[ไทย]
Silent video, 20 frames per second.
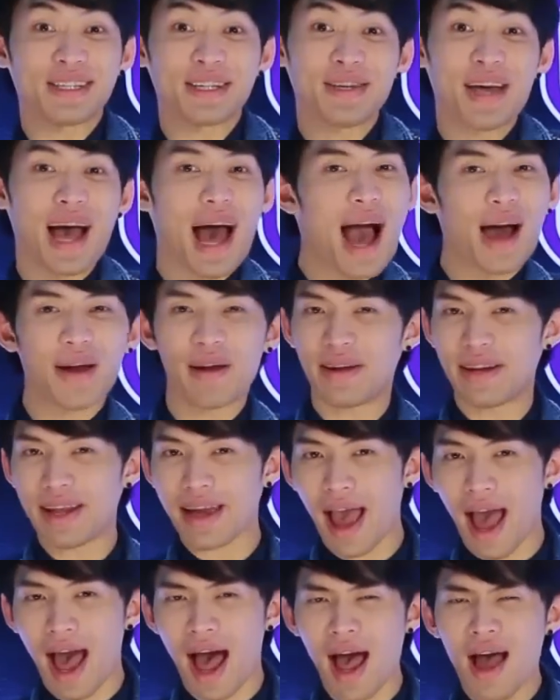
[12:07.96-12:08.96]
จะยากเลย
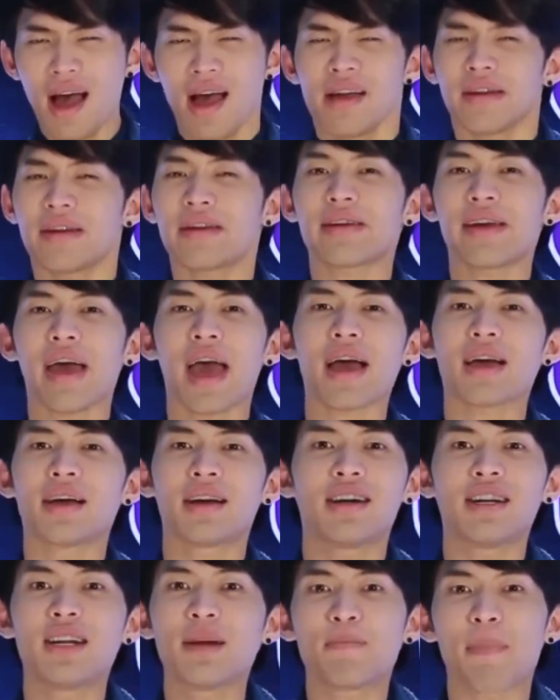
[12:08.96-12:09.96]
นี่คะก็แค่
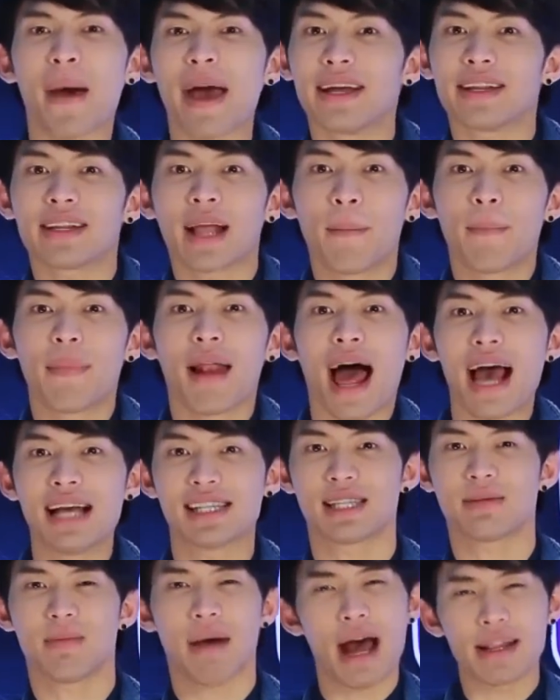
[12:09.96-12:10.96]
ขึ้นไปทำลาย
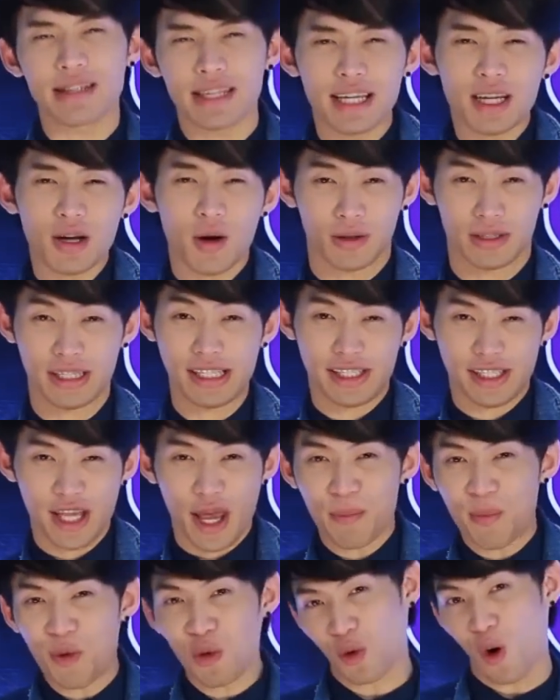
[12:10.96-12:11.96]
สมาธิของดีเจ
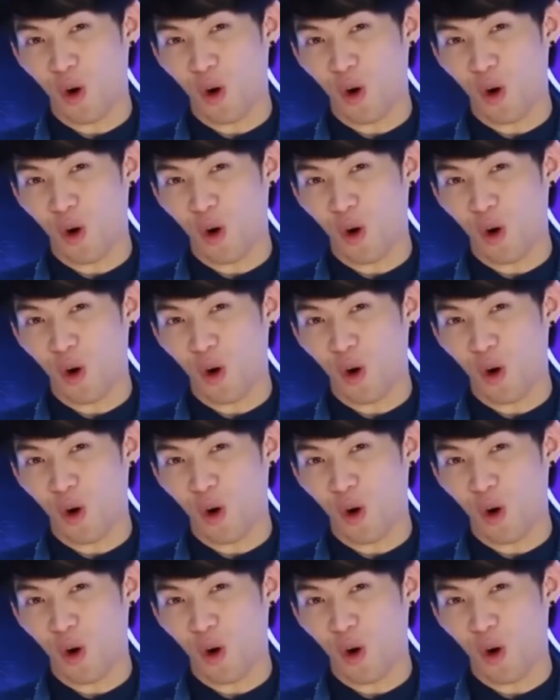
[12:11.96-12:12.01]
บุ